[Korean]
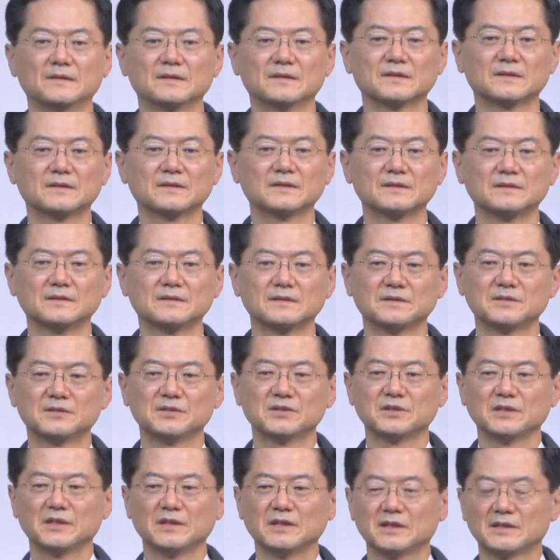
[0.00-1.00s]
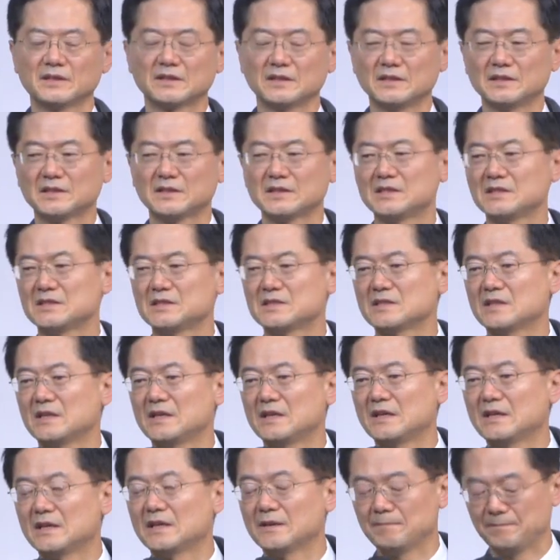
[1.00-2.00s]
그 전에
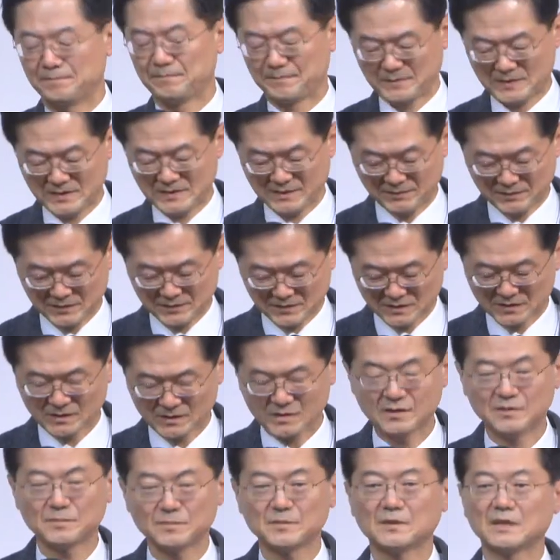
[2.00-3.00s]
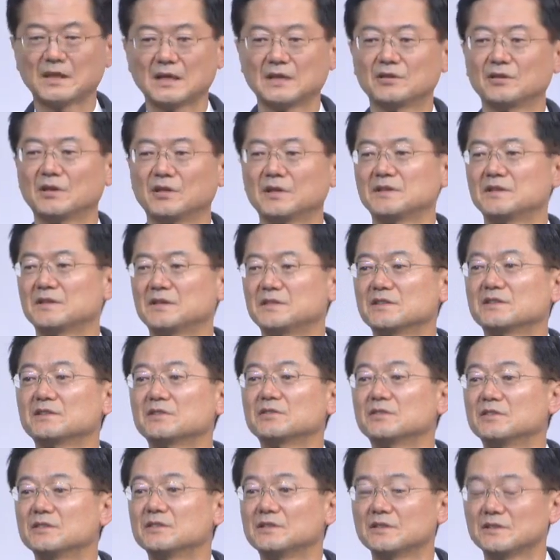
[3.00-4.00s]
키리키즈에 예, 비전 트립을 다녀왔던
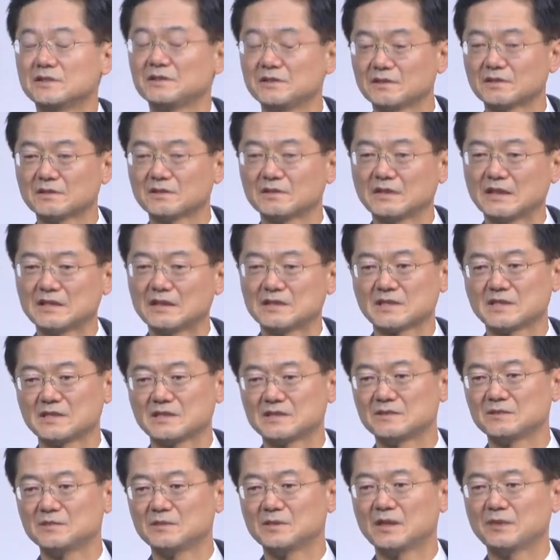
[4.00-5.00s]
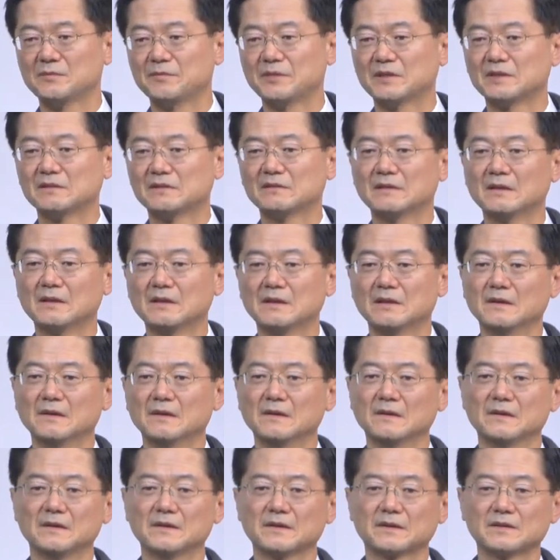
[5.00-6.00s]
성도들은 기억나시겠습니다만은
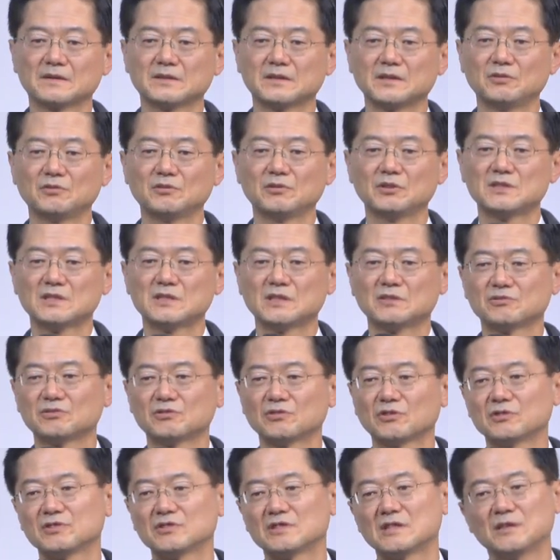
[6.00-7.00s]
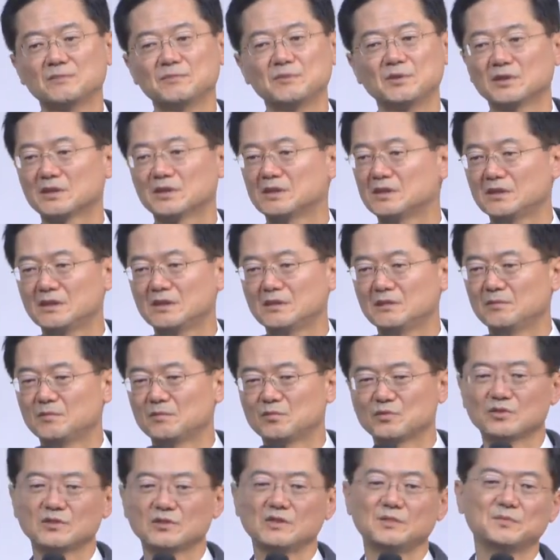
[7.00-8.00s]
그때도 이찬우 선교사님이 여기
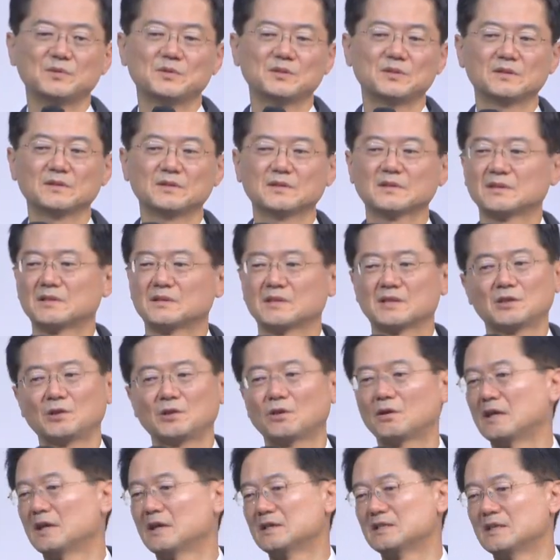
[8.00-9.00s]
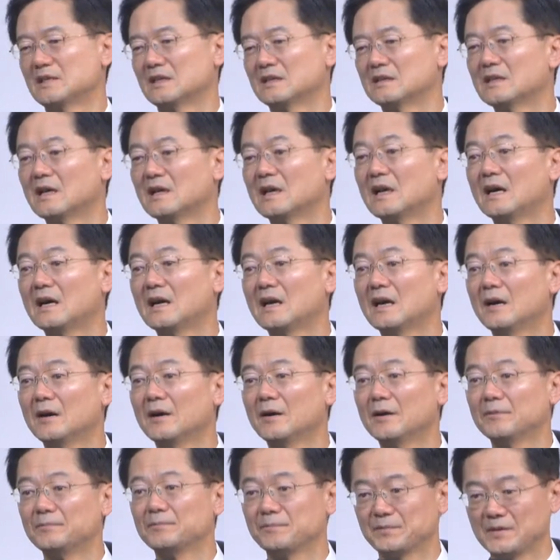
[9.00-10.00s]
무슬림들은 그렇게 독하지 않다.
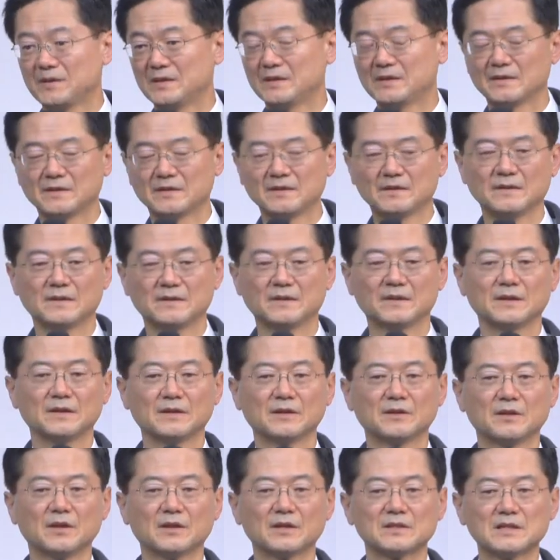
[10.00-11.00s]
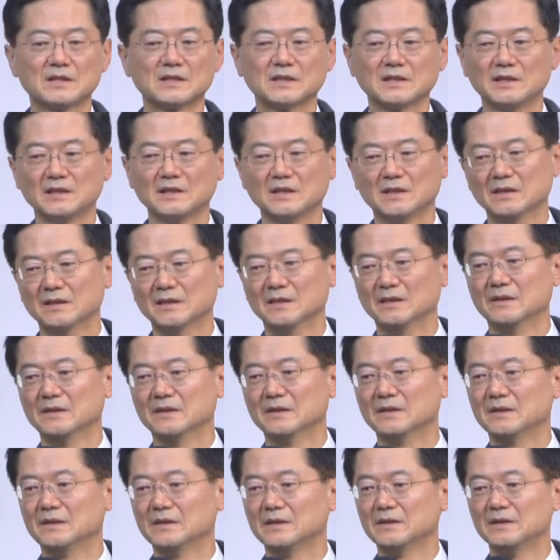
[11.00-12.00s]
예. 굉장히
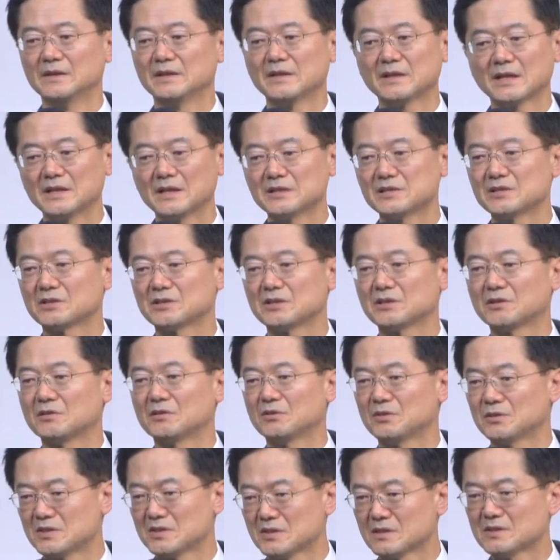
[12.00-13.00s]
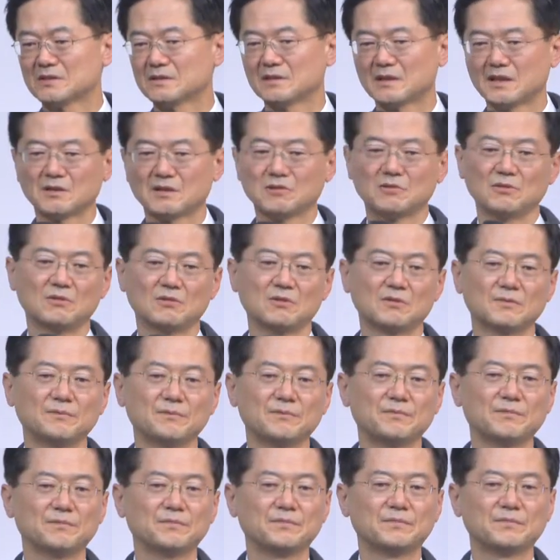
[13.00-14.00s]
어, 인간적이고 친근하고
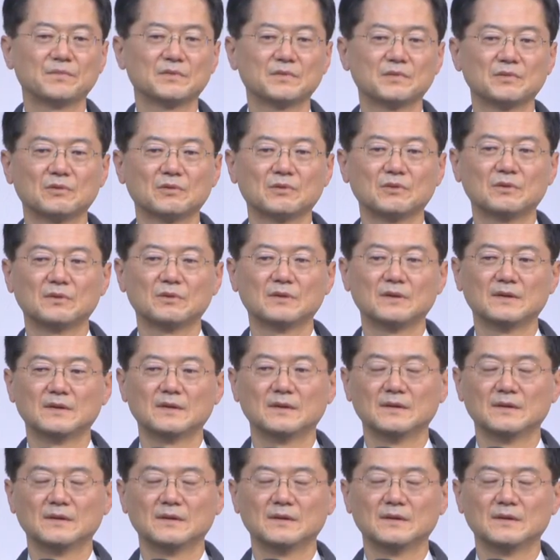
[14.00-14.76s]
또